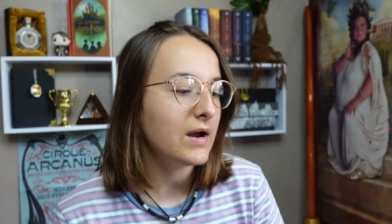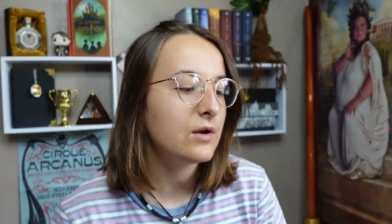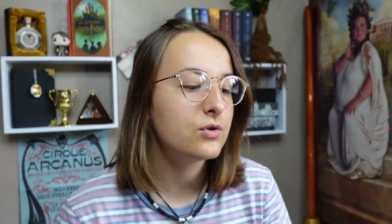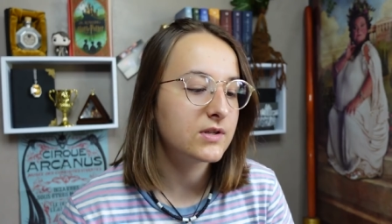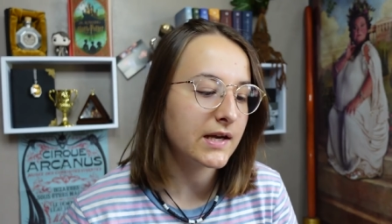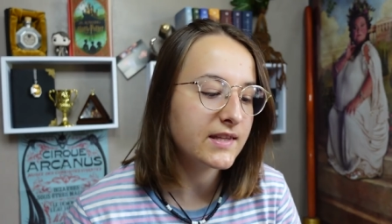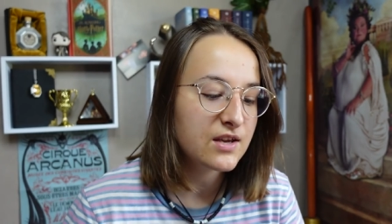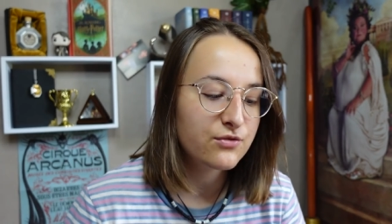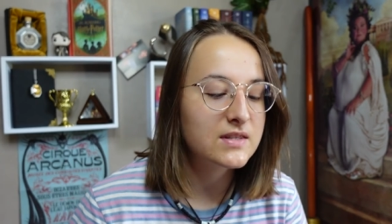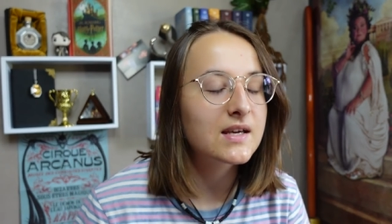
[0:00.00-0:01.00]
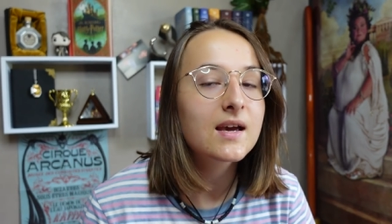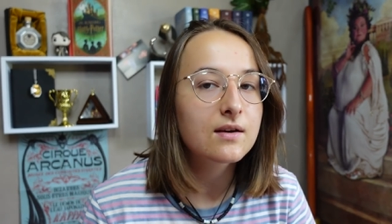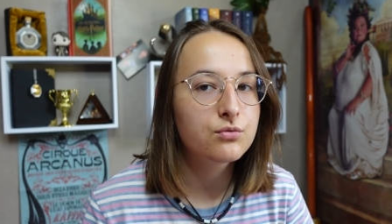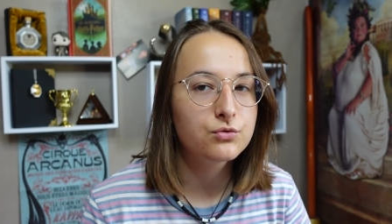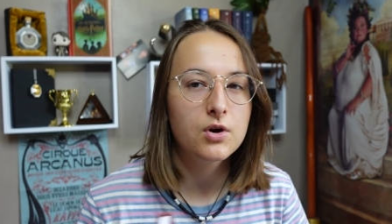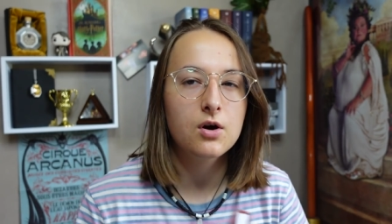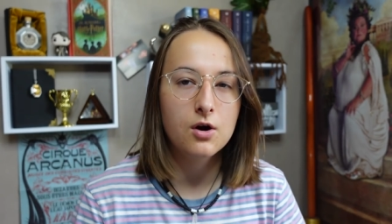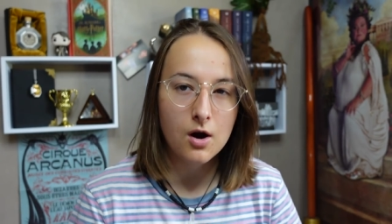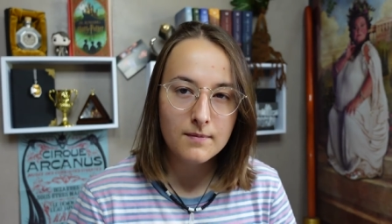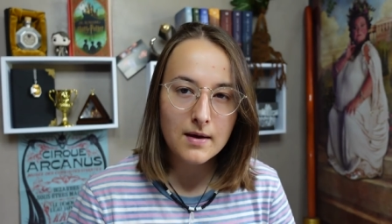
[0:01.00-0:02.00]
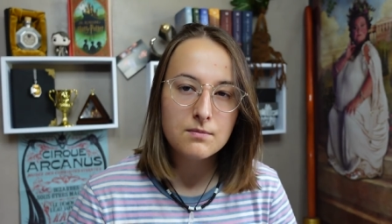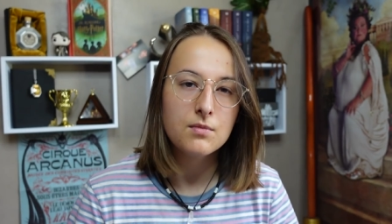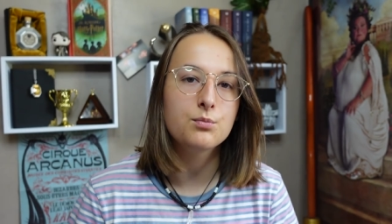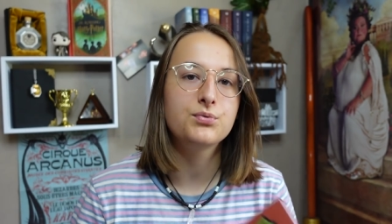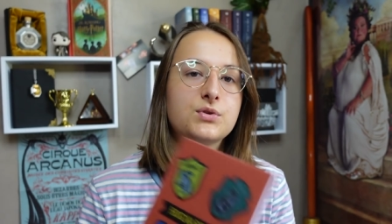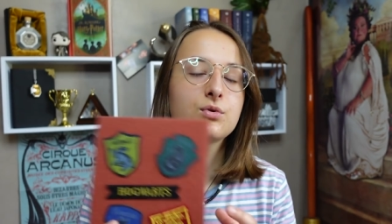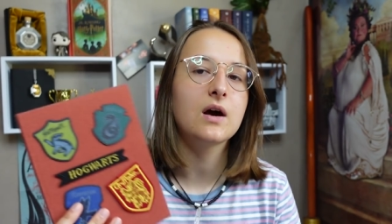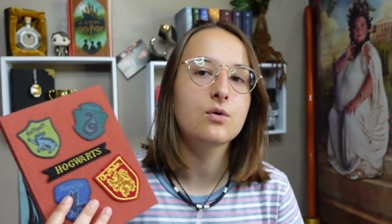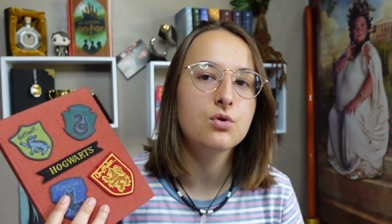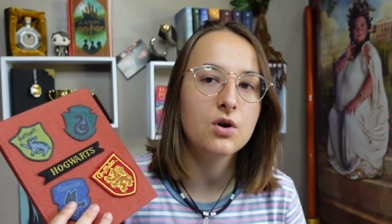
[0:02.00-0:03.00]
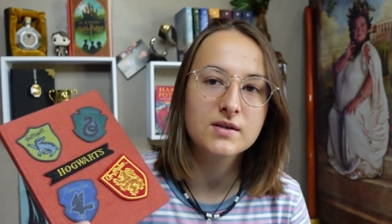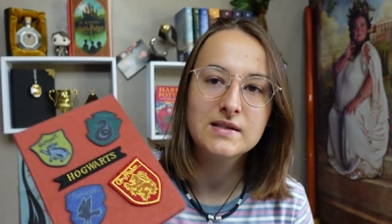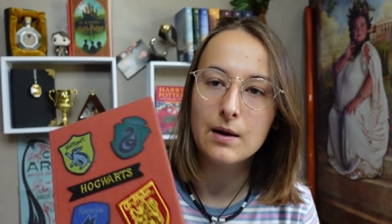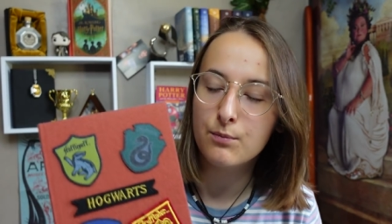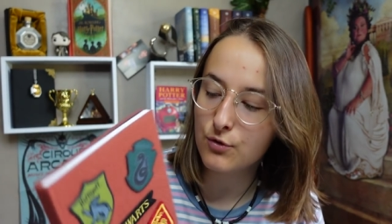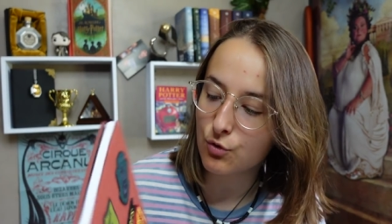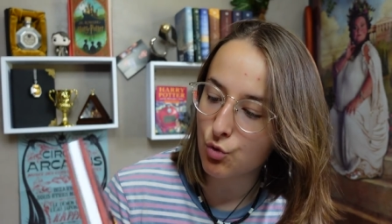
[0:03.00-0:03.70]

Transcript: ouais, le carnet il fait très griffon d'or quand même, puisque la couleur c'est un peu